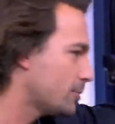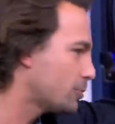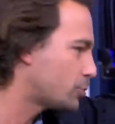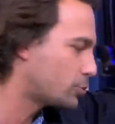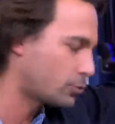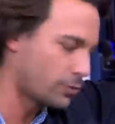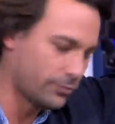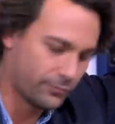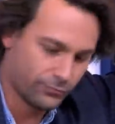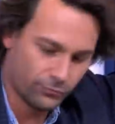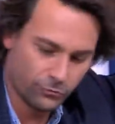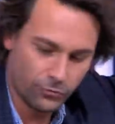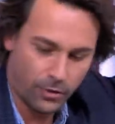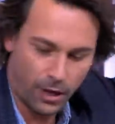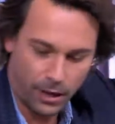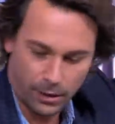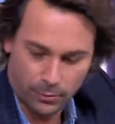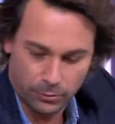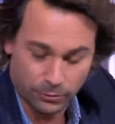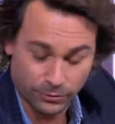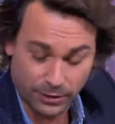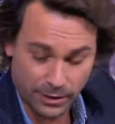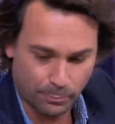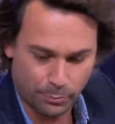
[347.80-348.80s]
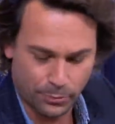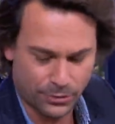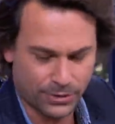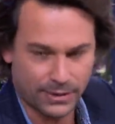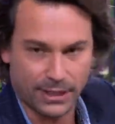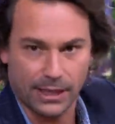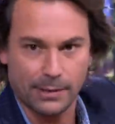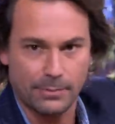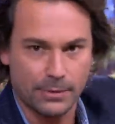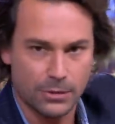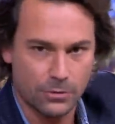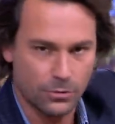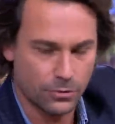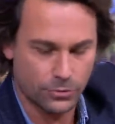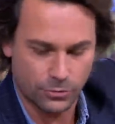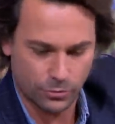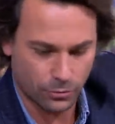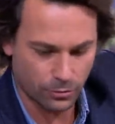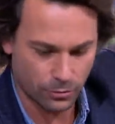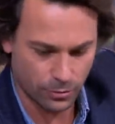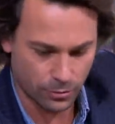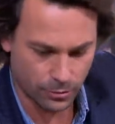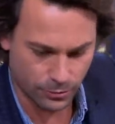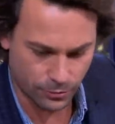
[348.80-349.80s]
que ce que vous nous racontez depuis 5 minutes
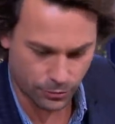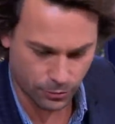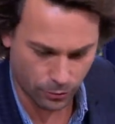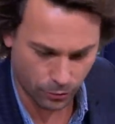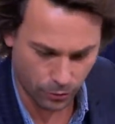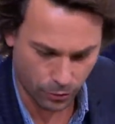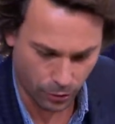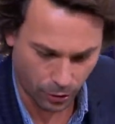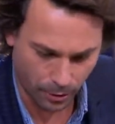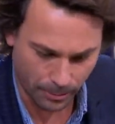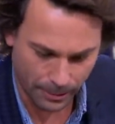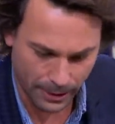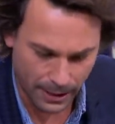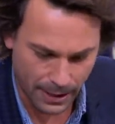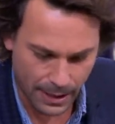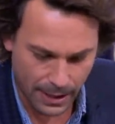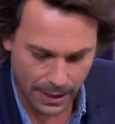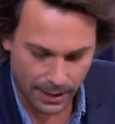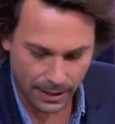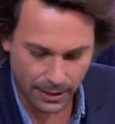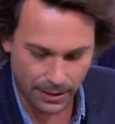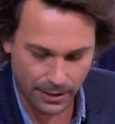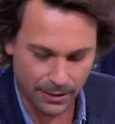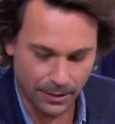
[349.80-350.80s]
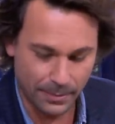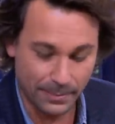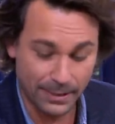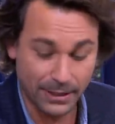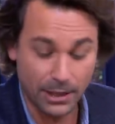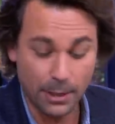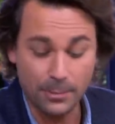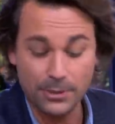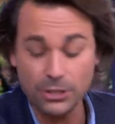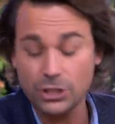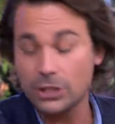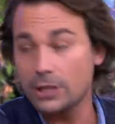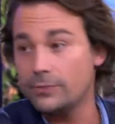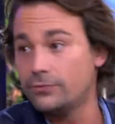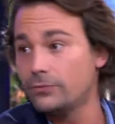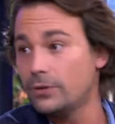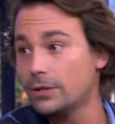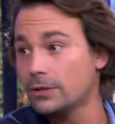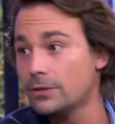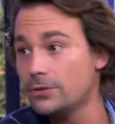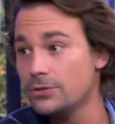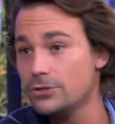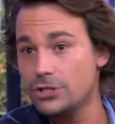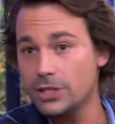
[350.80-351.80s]
sur, sur le rhum. mais comme à chaque fois
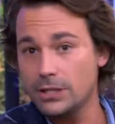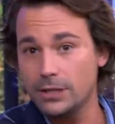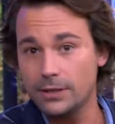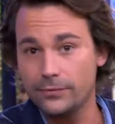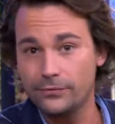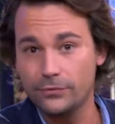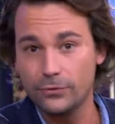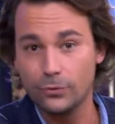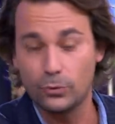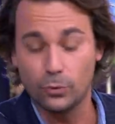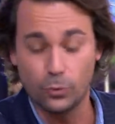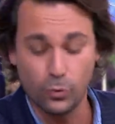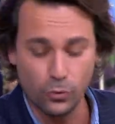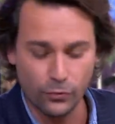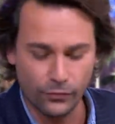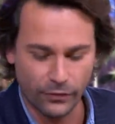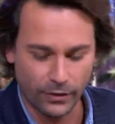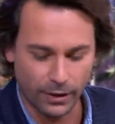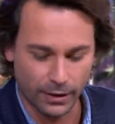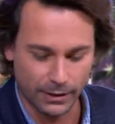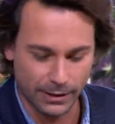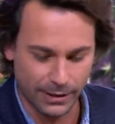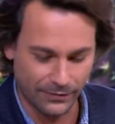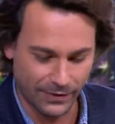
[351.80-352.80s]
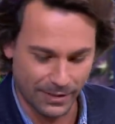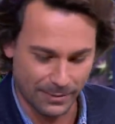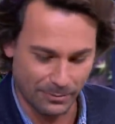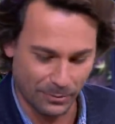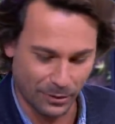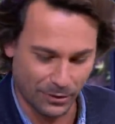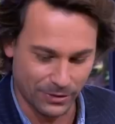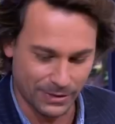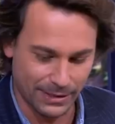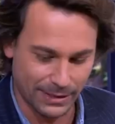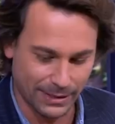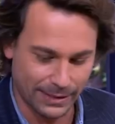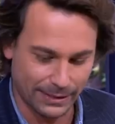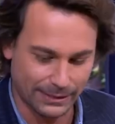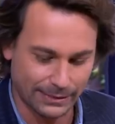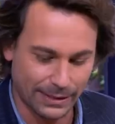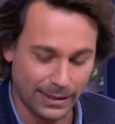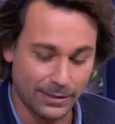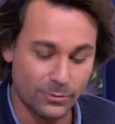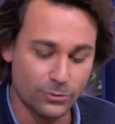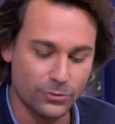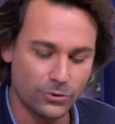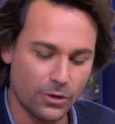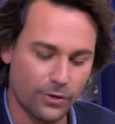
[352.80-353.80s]
qu'une chaîne info couvre un événement en direct, elle
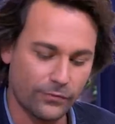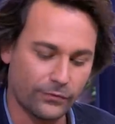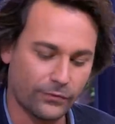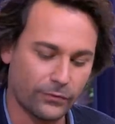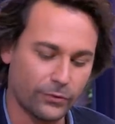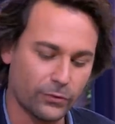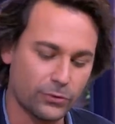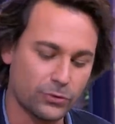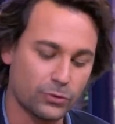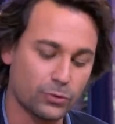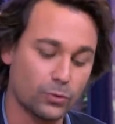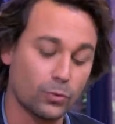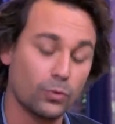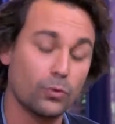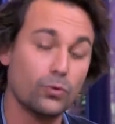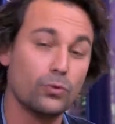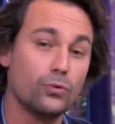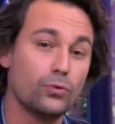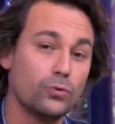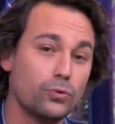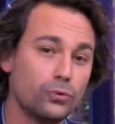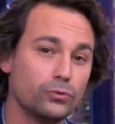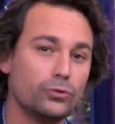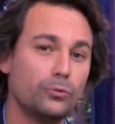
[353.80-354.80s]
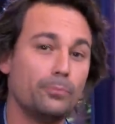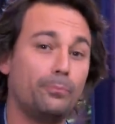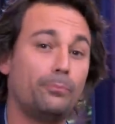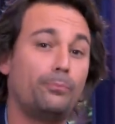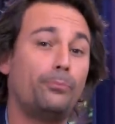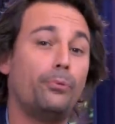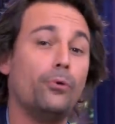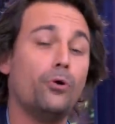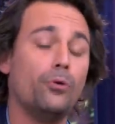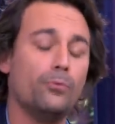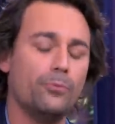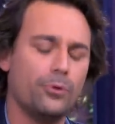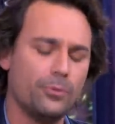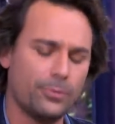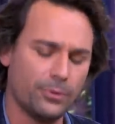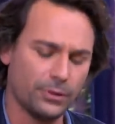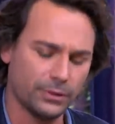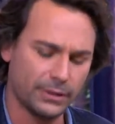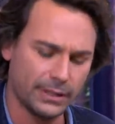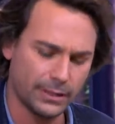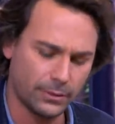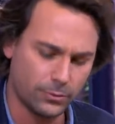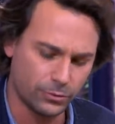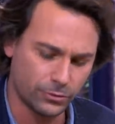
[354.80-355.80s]
nous offre son lot de beaux moments
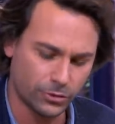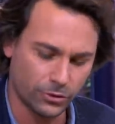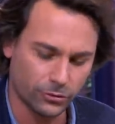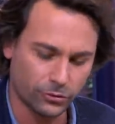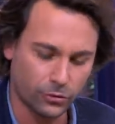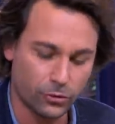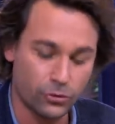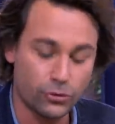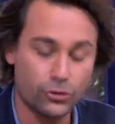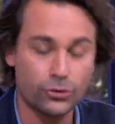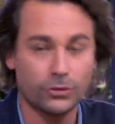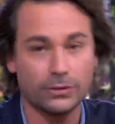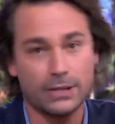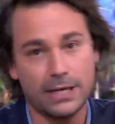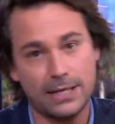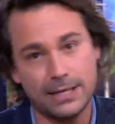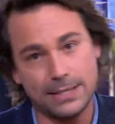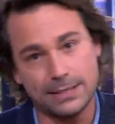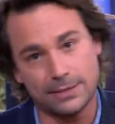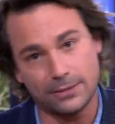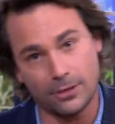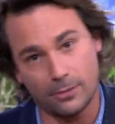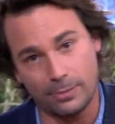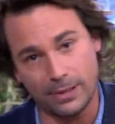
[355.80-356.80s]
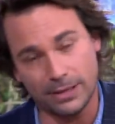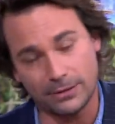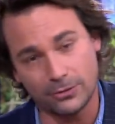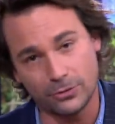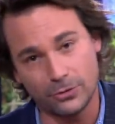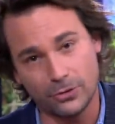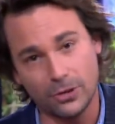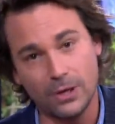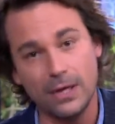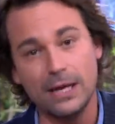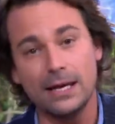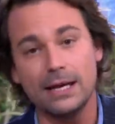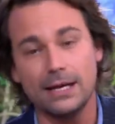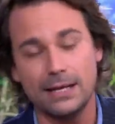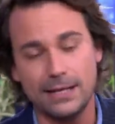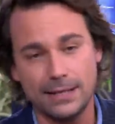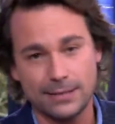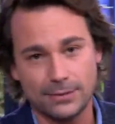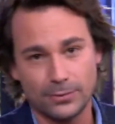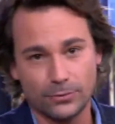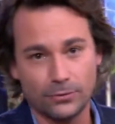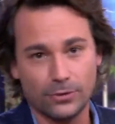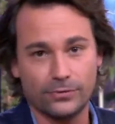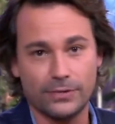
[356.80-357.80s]
d'écoute entre le journaliste en plateau et
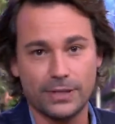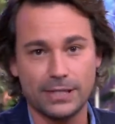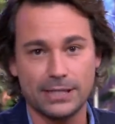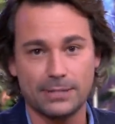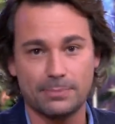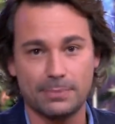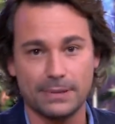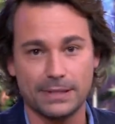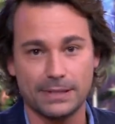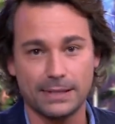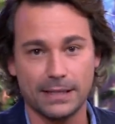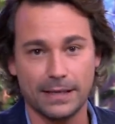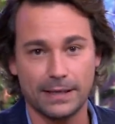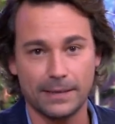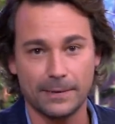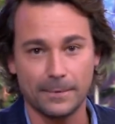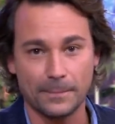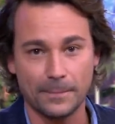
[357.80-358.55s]
son envoyé spécial.